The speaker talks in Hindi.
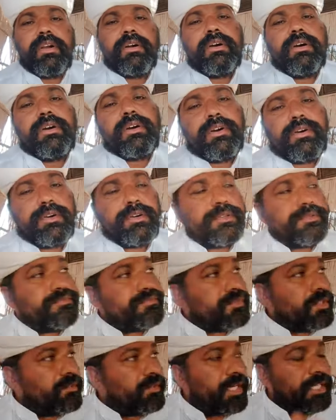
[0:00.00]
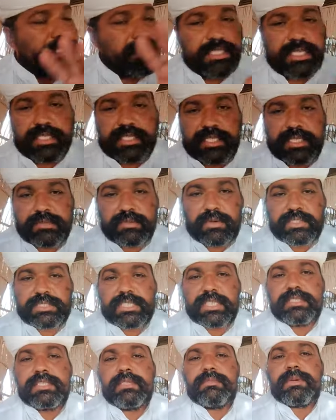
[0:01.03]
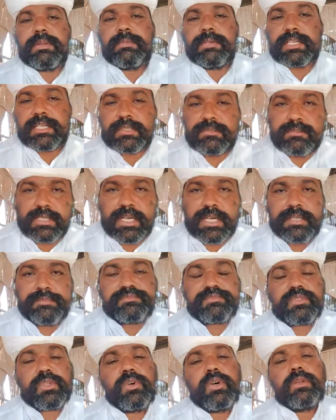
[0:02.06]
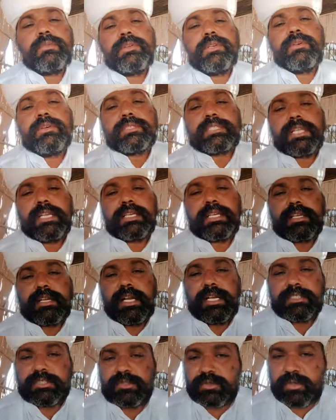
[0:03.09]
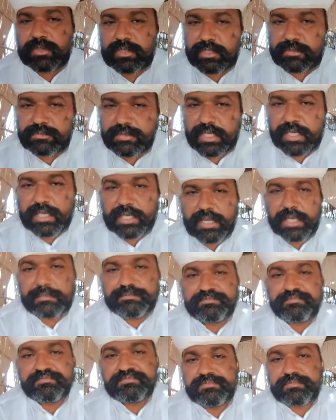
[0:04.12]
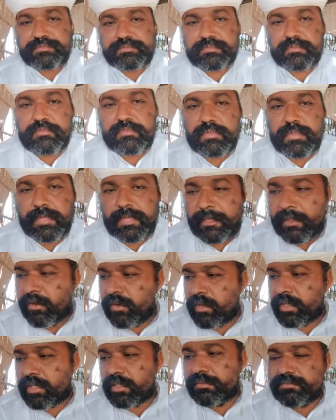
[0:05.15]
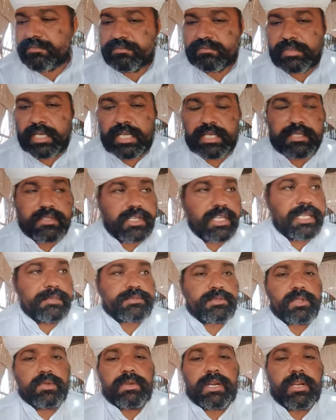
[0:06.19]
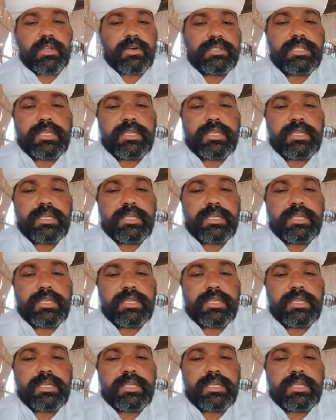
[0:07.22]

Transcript: और वहाँ की देख रेख व्यवस्था दिन भर मैं करूँगा और भी गौशाला के कागजों को करूँगा काम और मार कैप्सूल वालों